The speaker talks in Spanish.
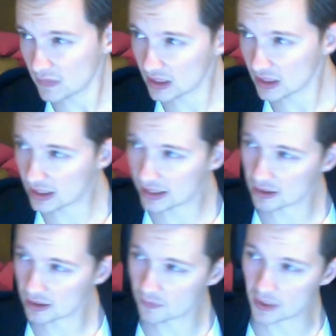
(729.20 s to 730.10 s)
creo que
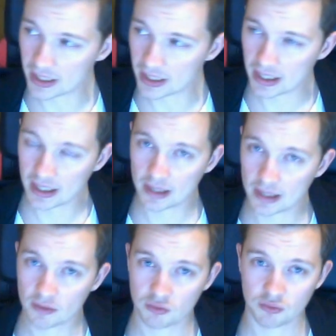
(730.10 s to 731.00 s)
fue,
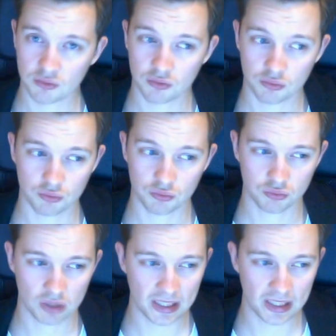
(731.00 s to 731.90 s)

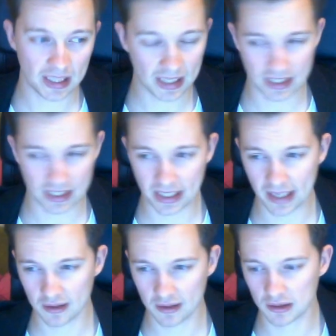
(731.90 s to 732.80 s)
diría que ayer,